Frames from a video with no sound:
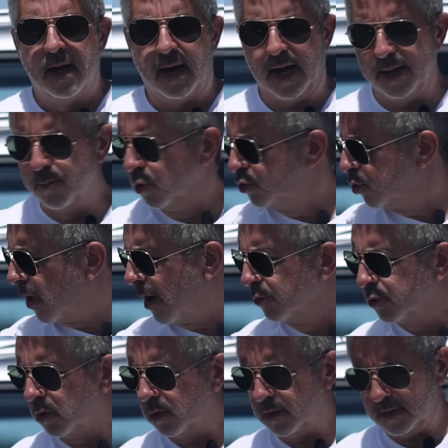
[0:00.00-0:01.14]
Hay mucho
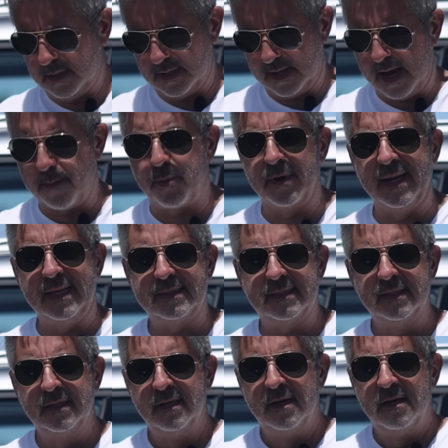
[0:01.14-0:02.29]
auto eh,
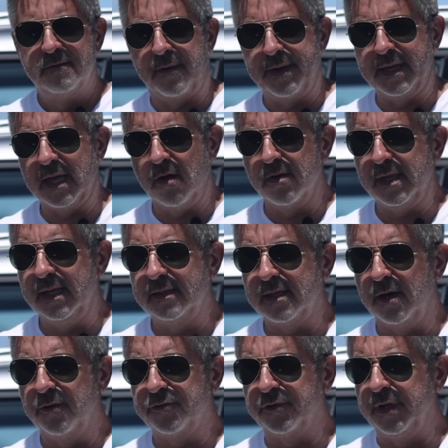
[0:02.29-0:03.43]
japonés fabricado aquí en
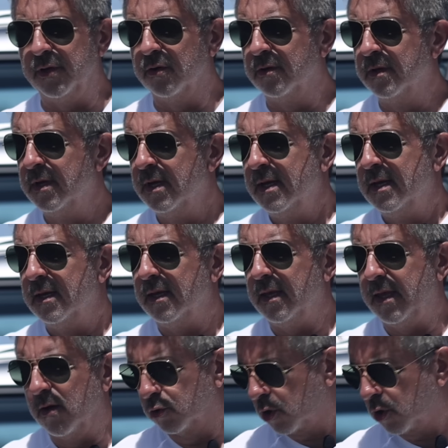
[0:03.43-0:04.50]
Estados Unidos y en